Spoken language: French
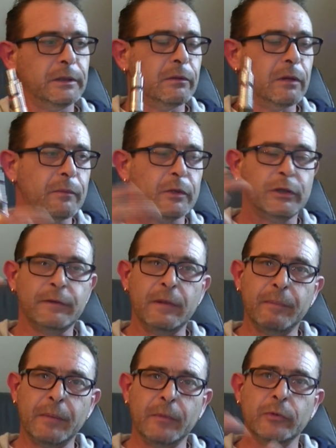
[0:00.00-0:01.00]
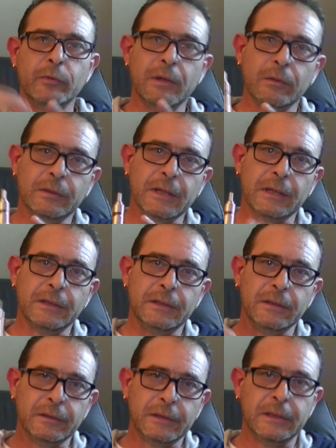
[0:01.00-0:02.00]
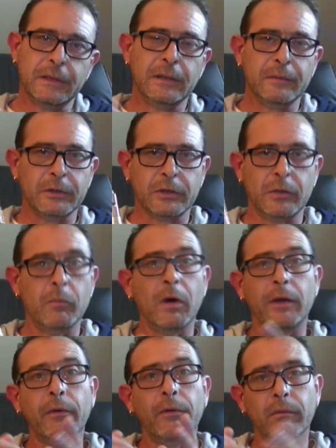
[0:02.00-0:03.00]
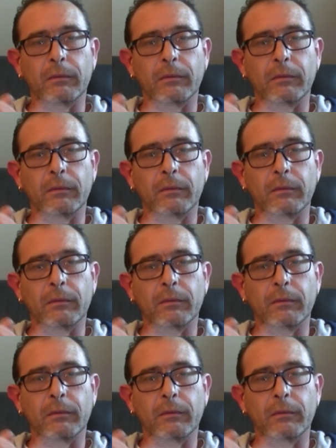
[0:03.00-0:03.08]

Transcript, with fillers: Ouais, moi je file pas mon numéro de carte d'identité, machin. Bah non.